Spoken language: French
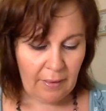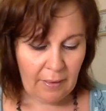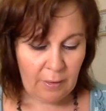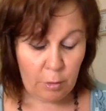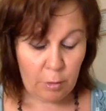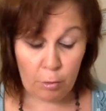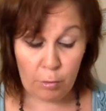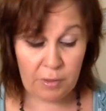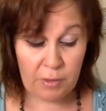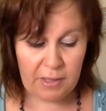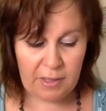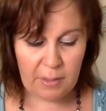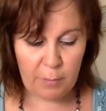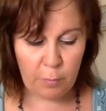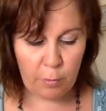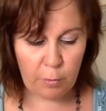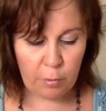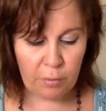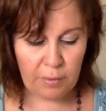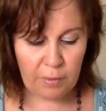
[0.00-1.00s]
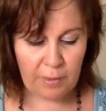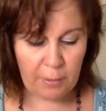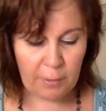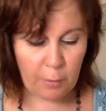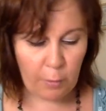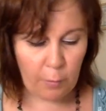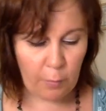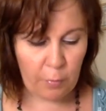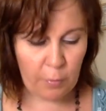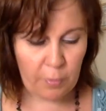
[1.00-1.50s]
Je l'utilise beaucoup
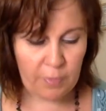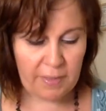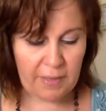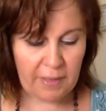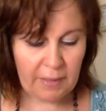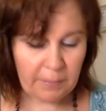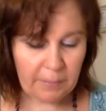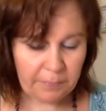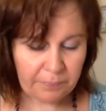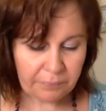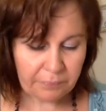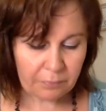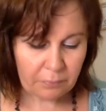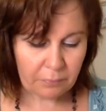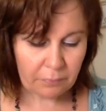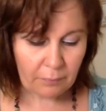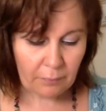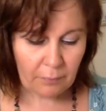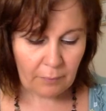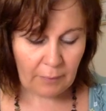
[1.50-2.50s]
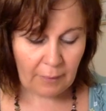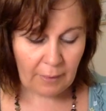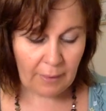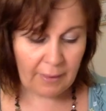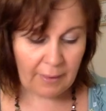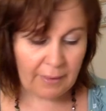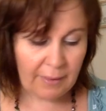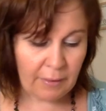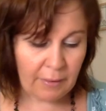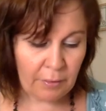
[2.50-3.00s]
d'ailleurs pour ça.
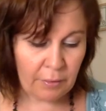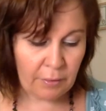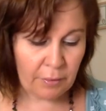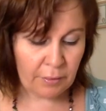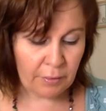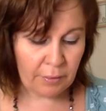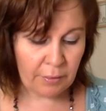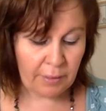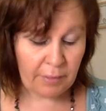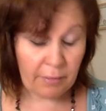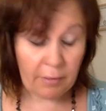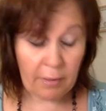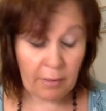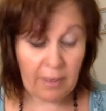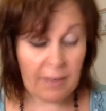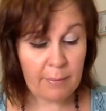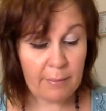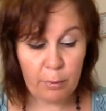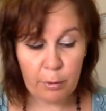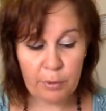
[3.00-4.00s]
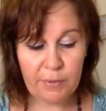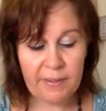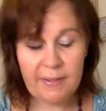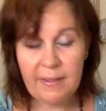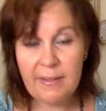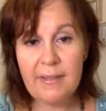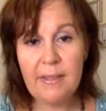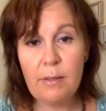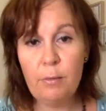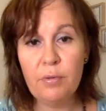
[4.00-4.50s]
Euh, et, voilà la beauté
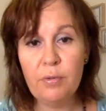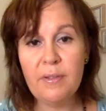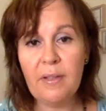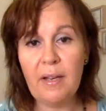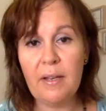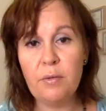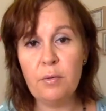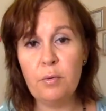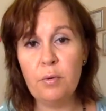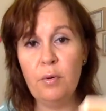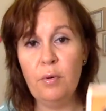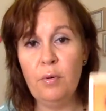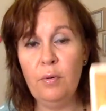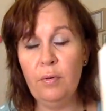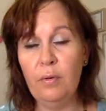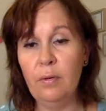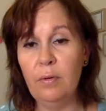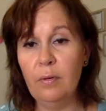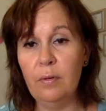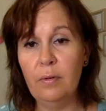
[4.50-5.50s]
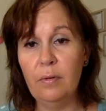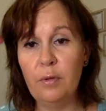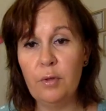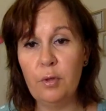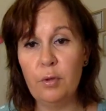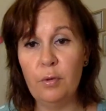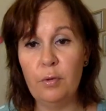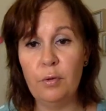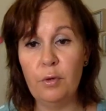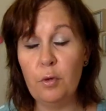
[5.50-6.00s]
des illustrations, euh,
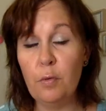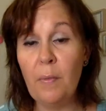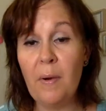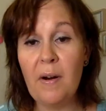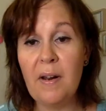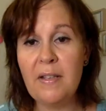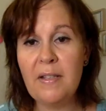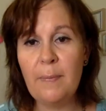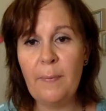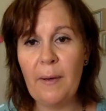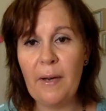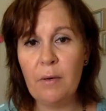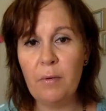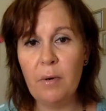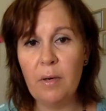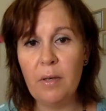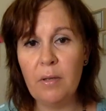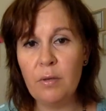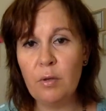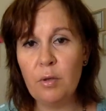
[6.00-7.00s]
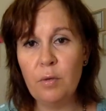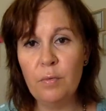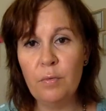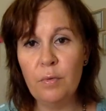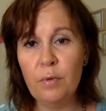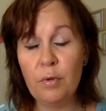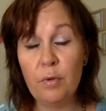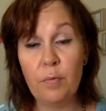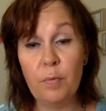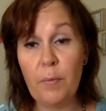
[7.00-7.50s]
je, ne m'en lasse pas. Quoi. Je
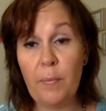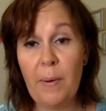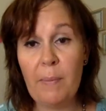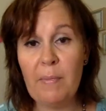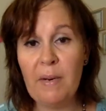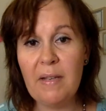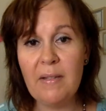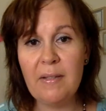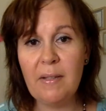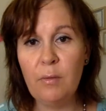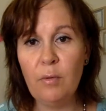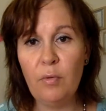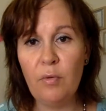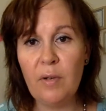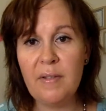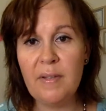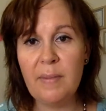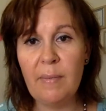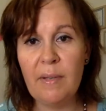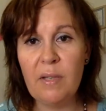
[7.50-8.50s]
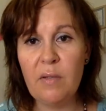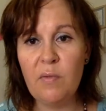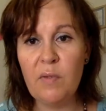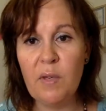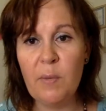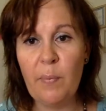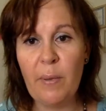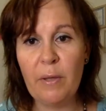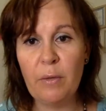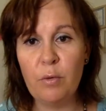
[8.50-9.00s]
ne peux pas me lasser de voir ces
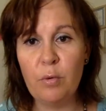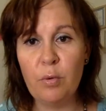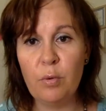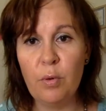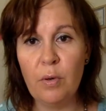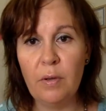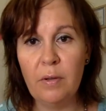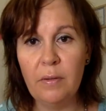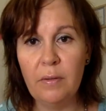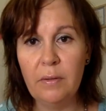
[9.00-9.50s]
magnifiques peintures.